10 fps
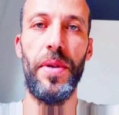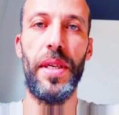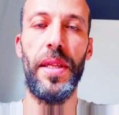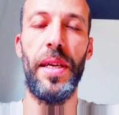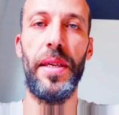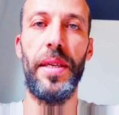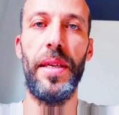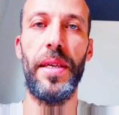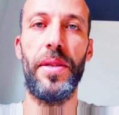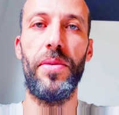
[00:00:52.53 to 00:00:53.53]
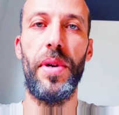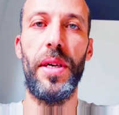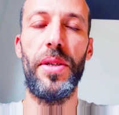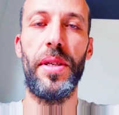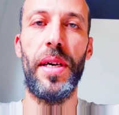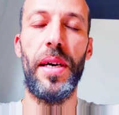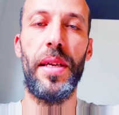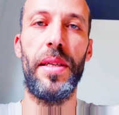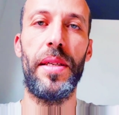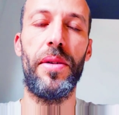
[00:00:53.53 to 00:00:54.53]
وكذلك للأزواج إذا
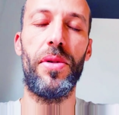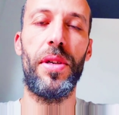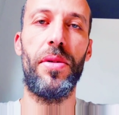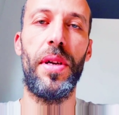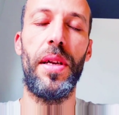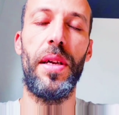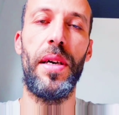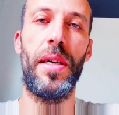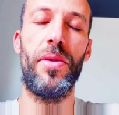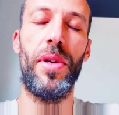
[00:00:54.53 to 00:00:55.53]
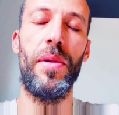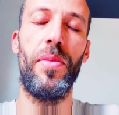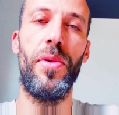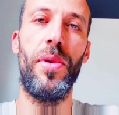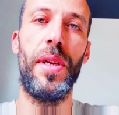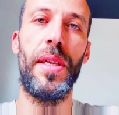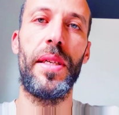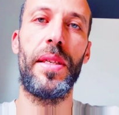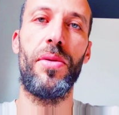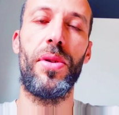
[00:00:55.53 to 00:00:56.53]
أراد زوجته آه، تحبه
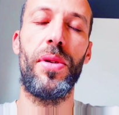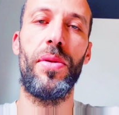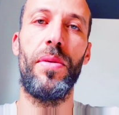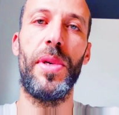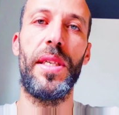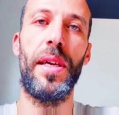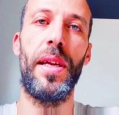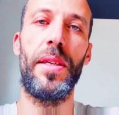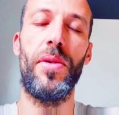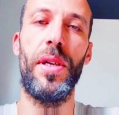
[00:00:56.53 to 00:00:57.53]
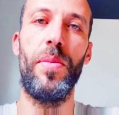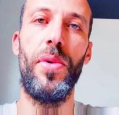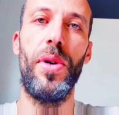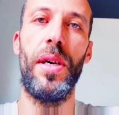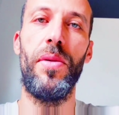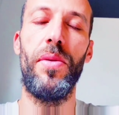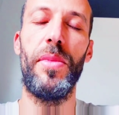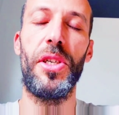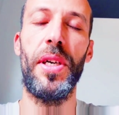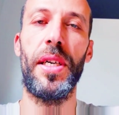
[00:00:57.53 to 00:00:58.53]
لأن زوجته مثلا لا تحبه أو
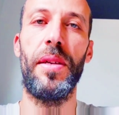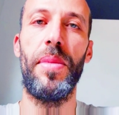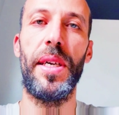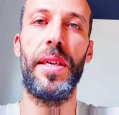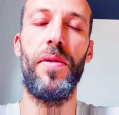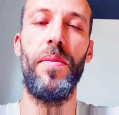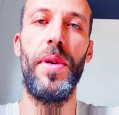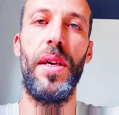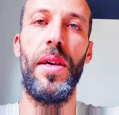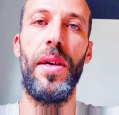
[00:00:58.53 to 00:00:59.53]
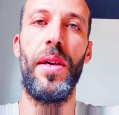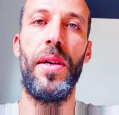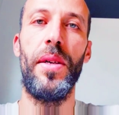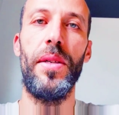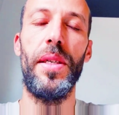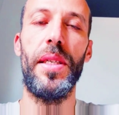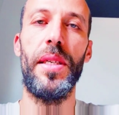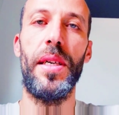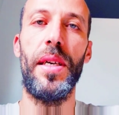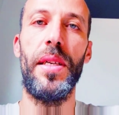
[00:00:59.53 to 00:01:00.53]
مشاكل بينهم
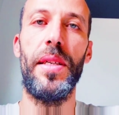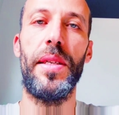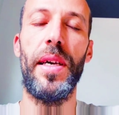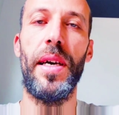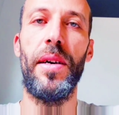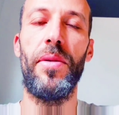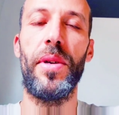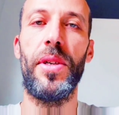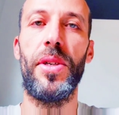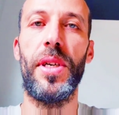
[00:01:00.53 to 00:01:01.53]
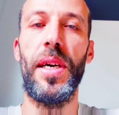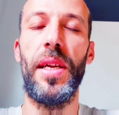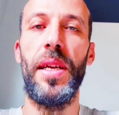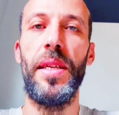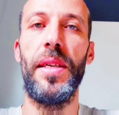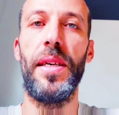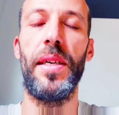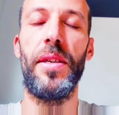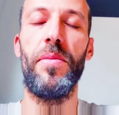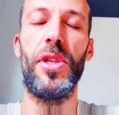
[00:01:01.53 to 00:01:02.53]
يعني النساء أو الرجال الذي
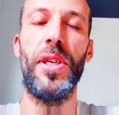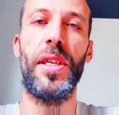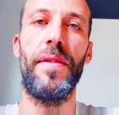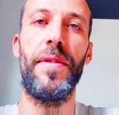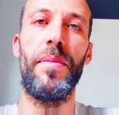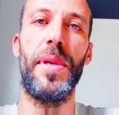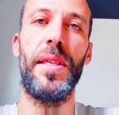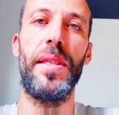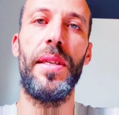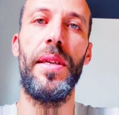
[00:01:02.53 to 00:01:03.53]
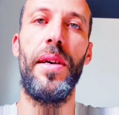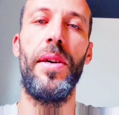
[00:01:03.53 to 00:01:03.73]
عندهم مشاكل في المنزل